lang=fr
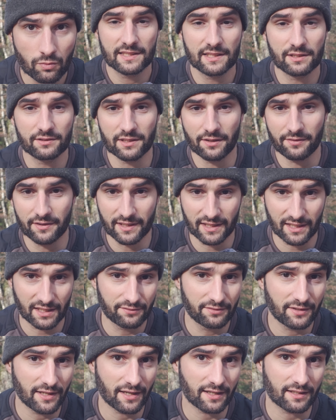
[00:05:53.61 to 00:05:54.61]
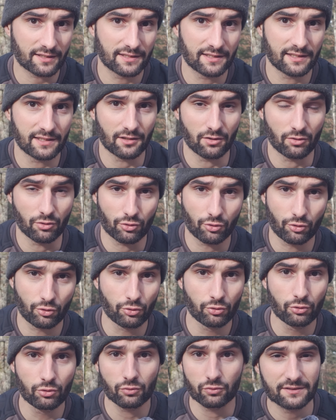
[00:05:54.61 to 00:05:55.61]
Si vous avez une rivière qui est en
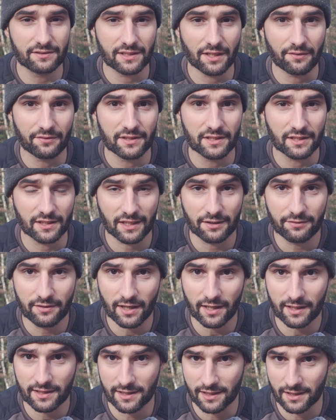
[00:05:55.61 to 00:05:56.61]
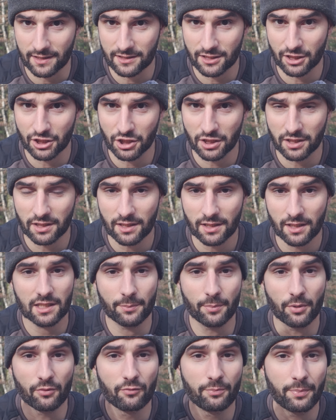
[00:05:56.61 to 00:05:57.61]
crue, si vous avez une rivière qui est asséchée, ça
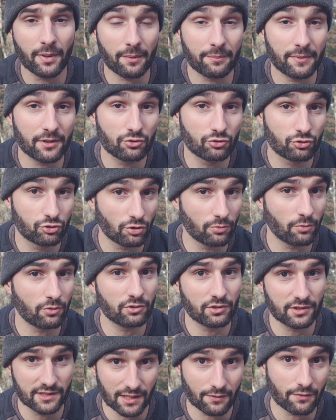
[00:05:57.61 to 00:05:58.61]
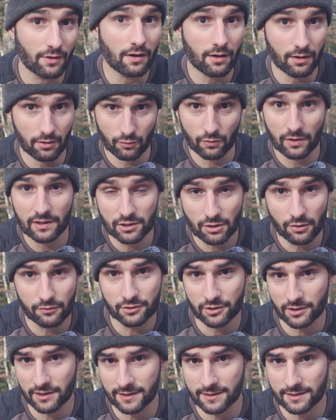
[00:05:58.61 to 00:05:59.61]
peut vous permettre justement de savoir où est-ce que
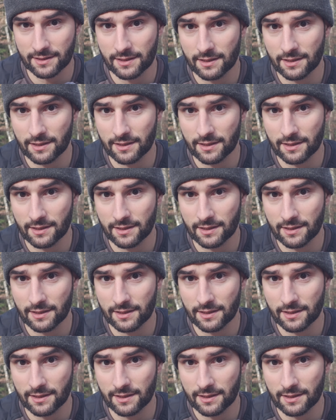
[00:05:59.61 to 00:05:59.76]
vous en êtes.